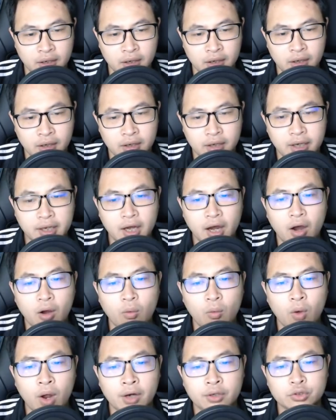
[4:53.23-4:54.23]
Ngay cả
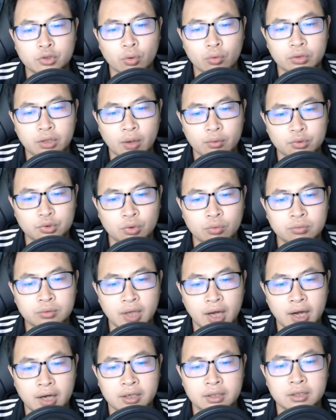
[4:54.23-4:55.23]
hồng hoang chủng tộc chúng
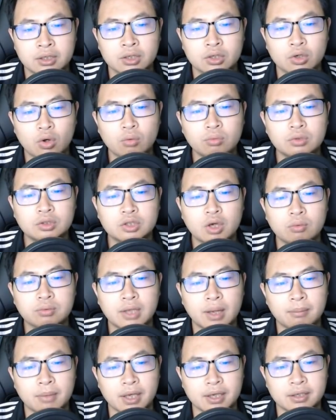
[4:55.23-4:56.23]
ta cũng không
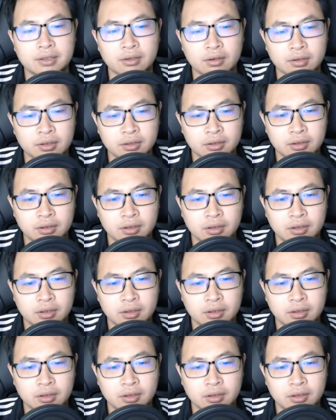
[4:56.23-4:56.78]
thèm để ý tới,